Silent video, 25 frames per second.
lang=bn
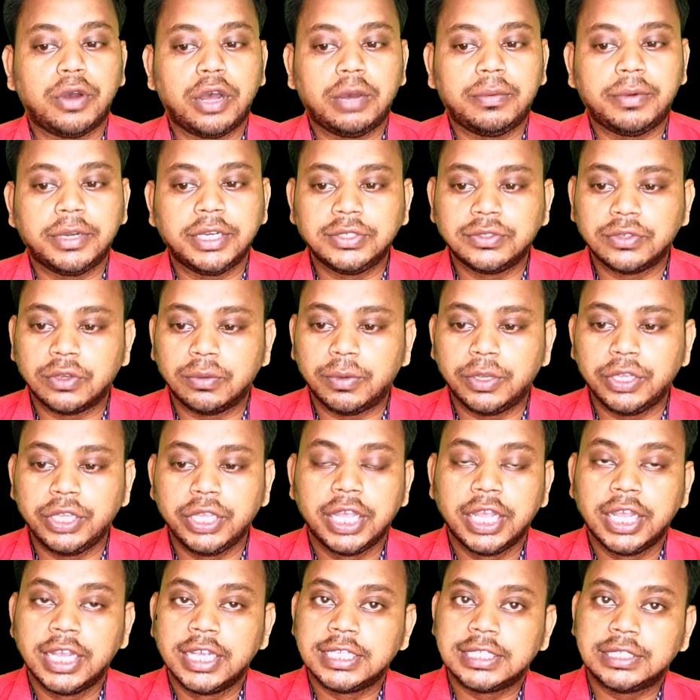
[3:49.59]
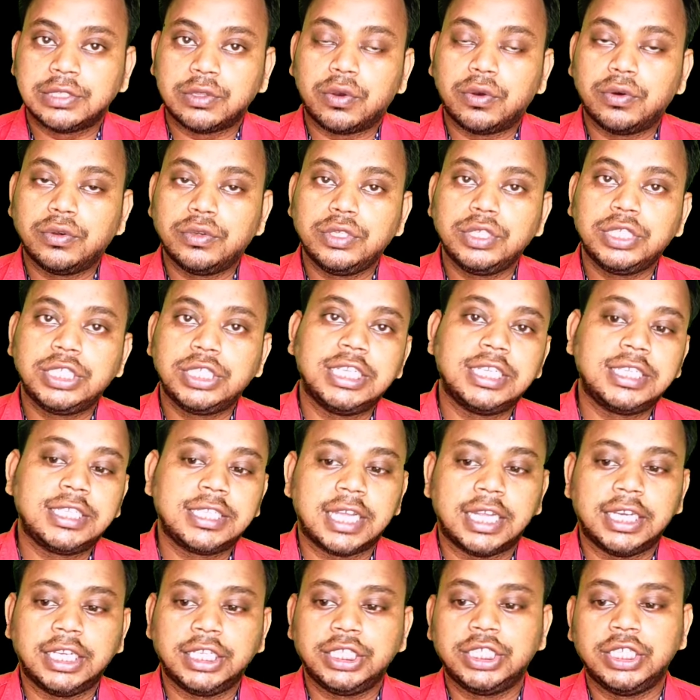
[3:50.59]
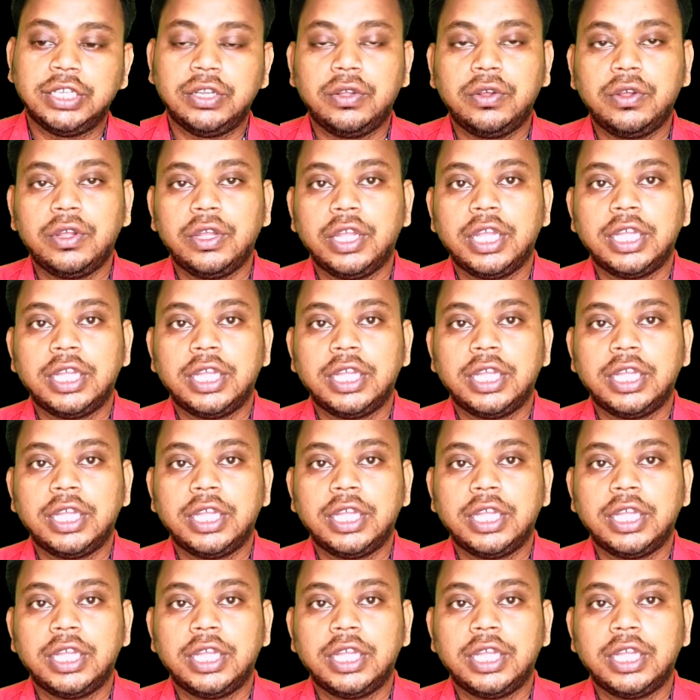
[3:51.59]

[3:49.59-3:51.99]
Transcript: মহামারীর সময় তখন শেষ তারিখ ছিল